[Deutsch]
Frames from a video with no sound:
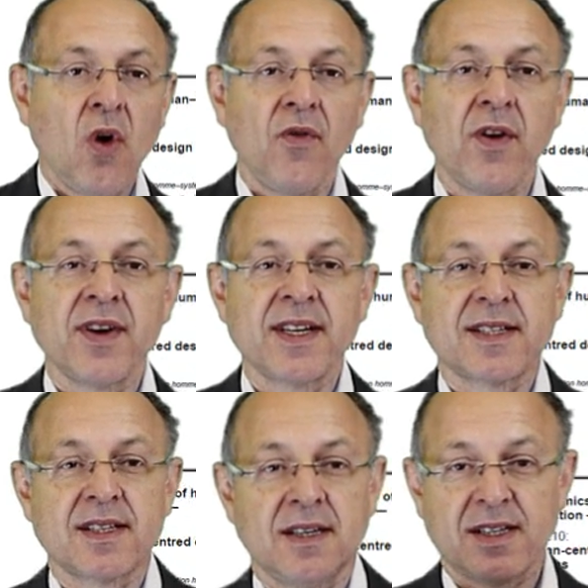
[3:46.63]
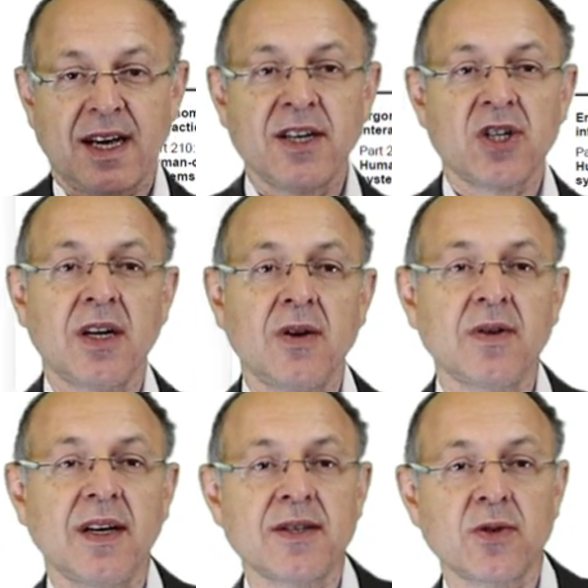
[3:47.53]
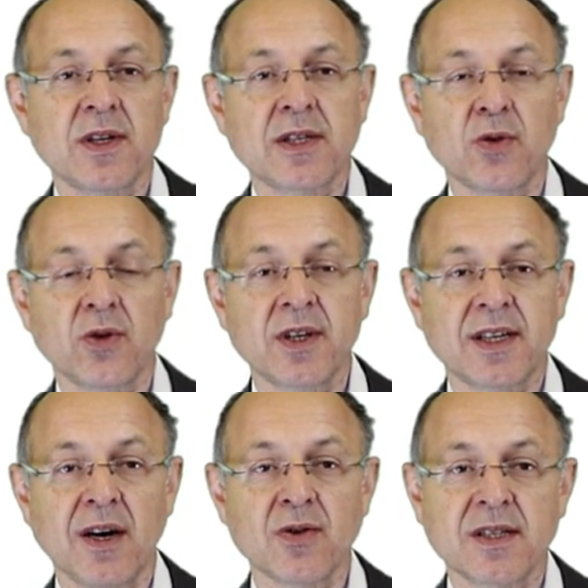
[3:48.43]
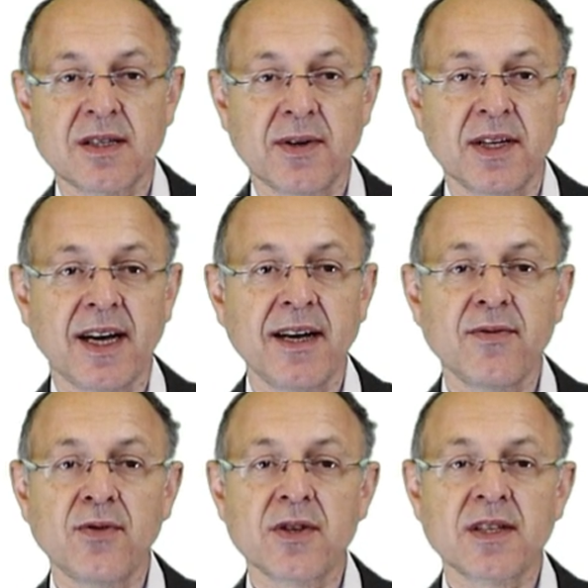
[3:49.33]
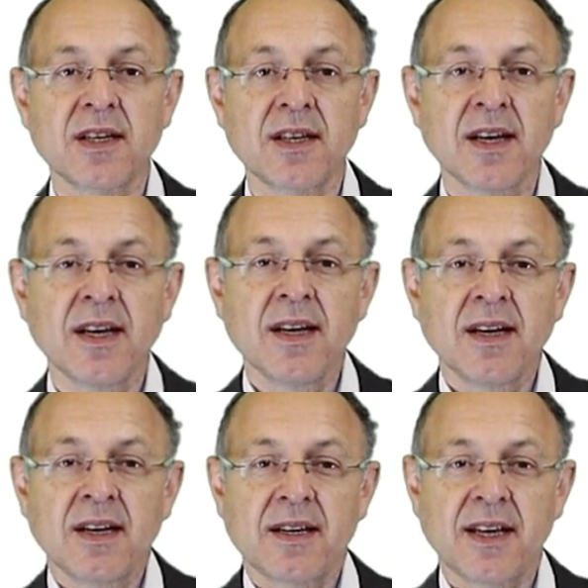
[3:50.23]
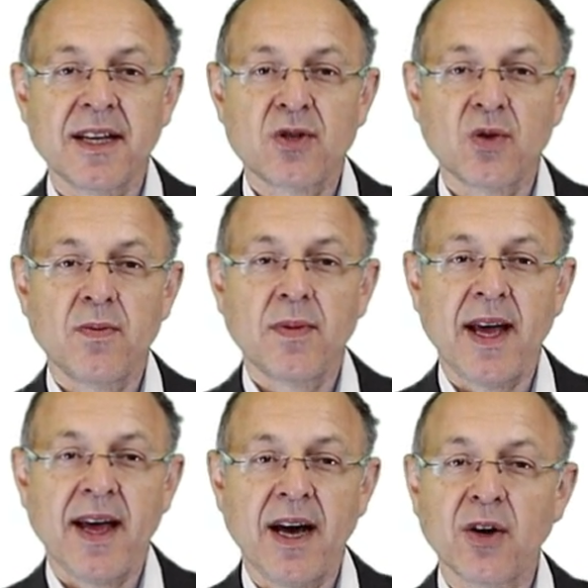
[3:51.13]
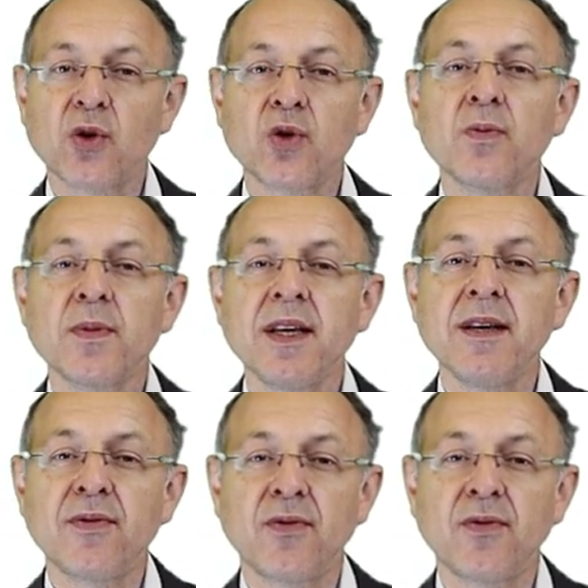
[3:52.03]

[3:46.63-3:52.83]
Und wenn wir jetzt das anschauen, also ISO 9241, geht um Ergonomie